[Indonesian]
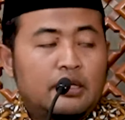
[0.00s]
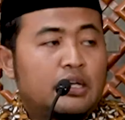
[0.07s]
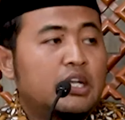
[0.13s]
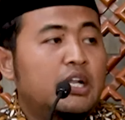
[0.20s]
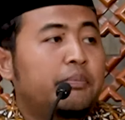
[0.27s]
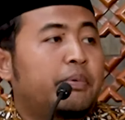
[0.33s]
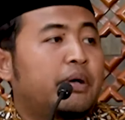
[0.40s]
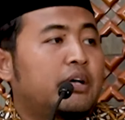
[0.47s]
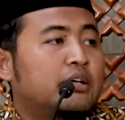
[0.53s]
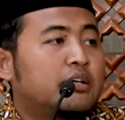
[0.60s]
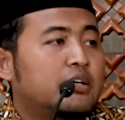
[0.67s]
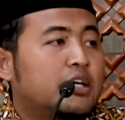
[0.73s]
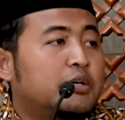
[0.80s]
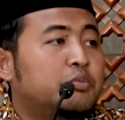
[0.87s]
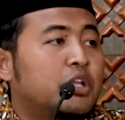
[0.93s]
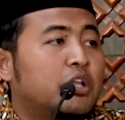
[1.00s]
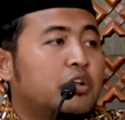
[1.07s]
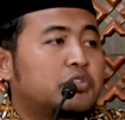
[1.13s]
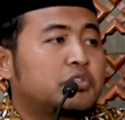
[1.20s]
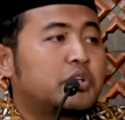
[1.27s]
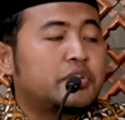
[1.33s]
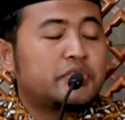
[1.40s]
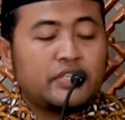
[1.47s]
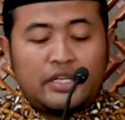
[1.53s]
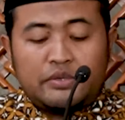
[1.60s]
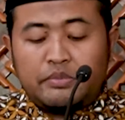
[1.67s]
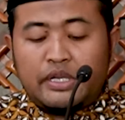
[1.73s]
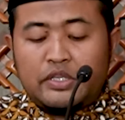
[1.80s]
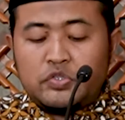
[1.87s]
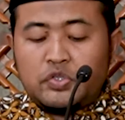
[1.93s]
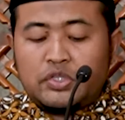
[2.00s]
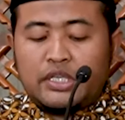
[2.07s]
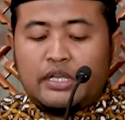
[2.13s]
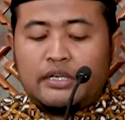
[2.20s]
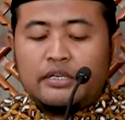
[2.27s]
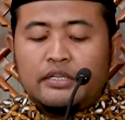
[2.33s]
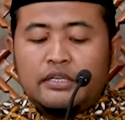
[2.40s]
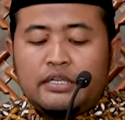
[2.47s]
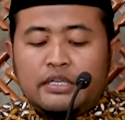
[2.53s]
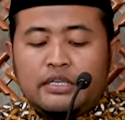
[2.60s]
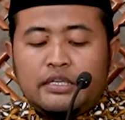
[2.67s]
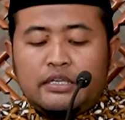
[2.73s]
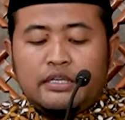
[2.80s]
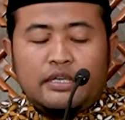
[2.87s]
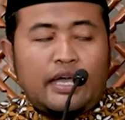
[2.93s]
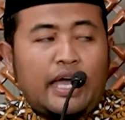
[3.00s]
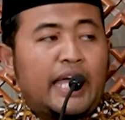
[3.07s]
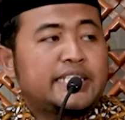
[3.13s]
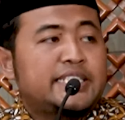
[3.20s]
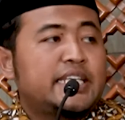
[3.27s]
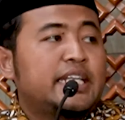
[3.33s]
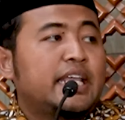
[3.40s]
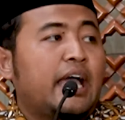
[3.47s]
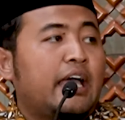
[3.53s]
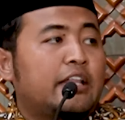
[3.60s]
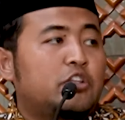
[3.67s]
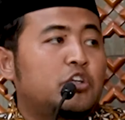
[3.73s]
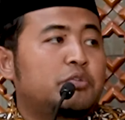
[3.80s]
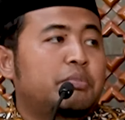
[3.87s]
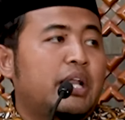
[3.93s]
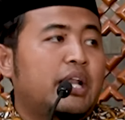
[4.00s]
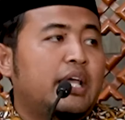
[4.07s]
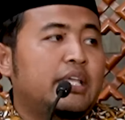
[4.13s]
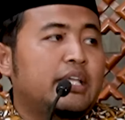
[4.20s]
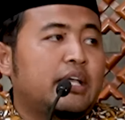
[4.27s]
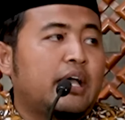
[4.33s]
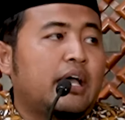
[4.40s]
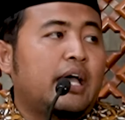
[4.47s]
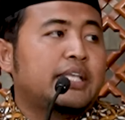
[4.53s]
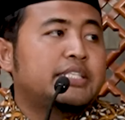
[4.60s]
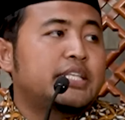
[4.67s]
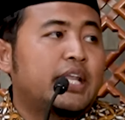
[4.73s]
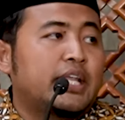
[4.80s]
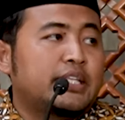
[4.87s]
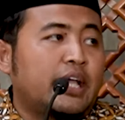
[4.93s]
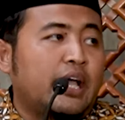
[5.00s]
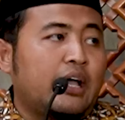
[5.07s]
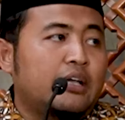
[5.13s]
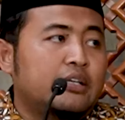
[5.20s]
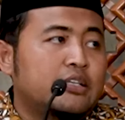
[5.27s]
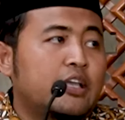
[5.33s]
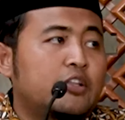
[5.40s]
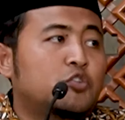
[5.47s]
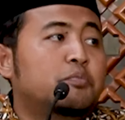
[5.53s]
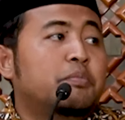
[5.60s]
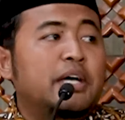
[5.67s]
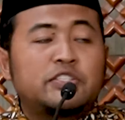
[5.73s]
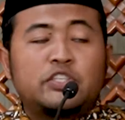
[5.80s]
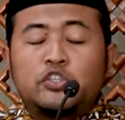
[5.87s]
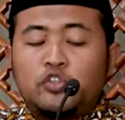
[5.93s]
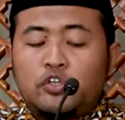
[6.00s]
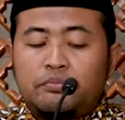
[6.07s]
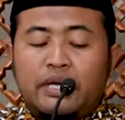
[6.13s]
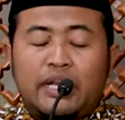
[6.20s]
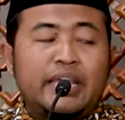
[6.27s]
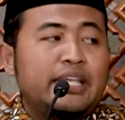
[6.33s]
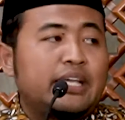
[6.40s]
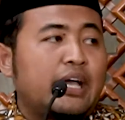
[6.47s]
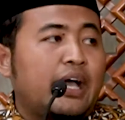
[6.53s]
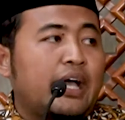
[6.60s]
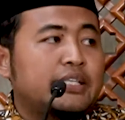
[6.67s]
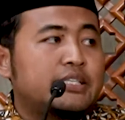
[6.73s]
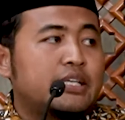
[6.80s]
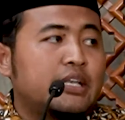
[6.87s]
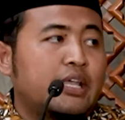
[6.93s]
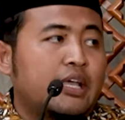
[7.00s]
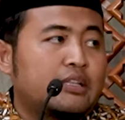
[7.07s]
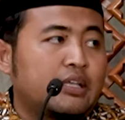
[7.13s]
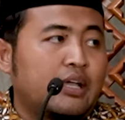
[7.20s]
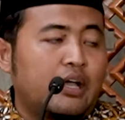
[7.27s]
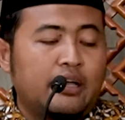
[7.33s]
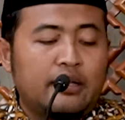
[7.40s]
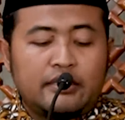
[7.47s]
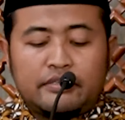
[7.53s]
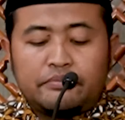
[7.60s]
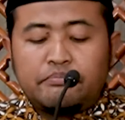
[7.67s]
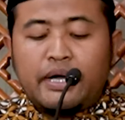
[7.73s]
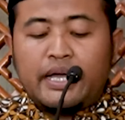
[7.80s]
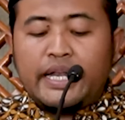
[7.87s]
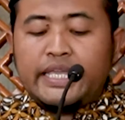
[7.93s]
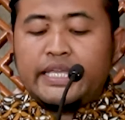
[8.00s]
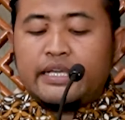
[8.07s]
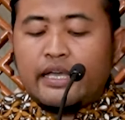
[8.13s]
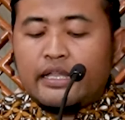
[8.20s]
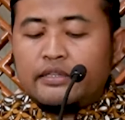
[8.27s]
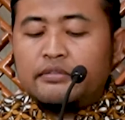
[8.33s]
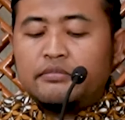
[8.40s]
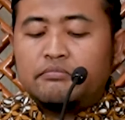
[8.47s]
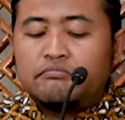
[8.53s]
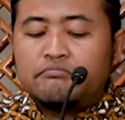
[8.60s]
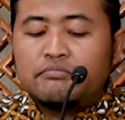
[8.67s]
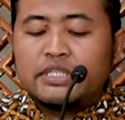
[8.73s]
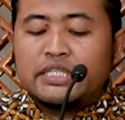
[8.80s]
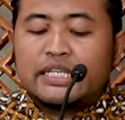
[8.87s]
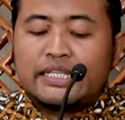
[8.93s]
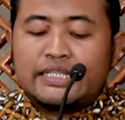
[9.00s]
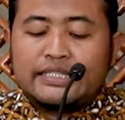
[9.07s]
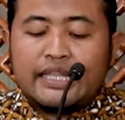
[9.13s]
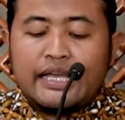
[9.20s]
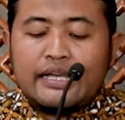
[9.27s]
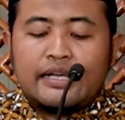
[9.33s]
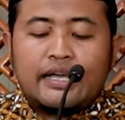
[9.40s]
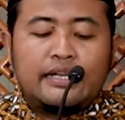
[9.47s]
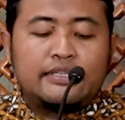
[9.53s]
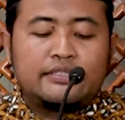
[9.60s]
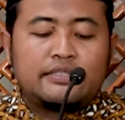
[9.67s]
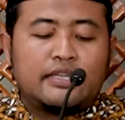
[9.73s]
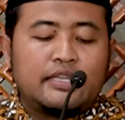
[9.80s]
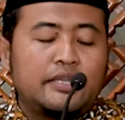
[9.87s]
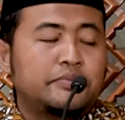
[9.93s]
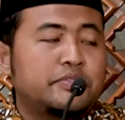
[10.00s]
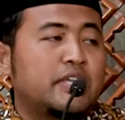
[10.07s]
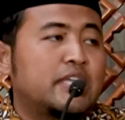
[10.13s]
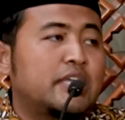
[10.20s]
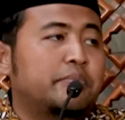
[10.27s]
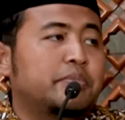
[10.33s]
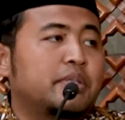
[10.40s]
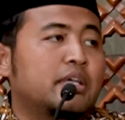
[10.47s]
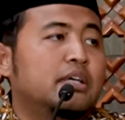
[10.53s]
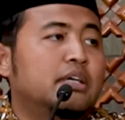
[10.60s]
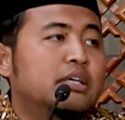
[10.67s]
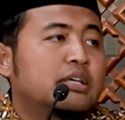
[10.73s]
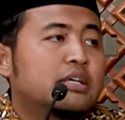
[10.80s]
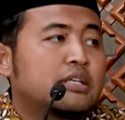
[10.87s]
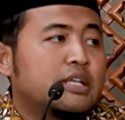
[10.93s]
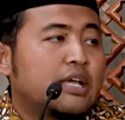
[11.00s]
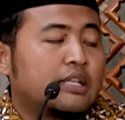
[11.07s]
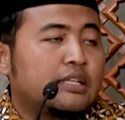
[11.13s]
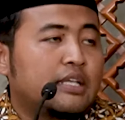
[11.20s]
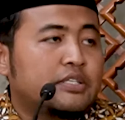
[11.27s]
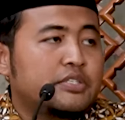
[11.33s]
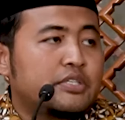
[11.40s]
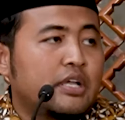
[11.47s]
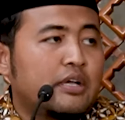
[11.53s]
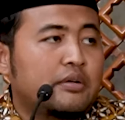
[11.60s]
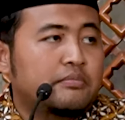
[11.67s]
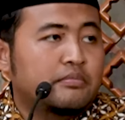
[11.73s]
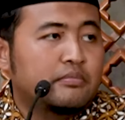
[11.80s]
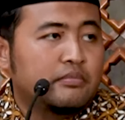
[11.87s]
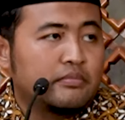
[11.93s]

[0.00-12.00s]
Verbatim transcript: Kenapa? Kemudian Rasulullah SAW melanjutkan ajanihatul malaika ajaniatiha yaitu basitul malaika ajaniatiha malaikat menerentangkan sayap-sayapnya di atas syam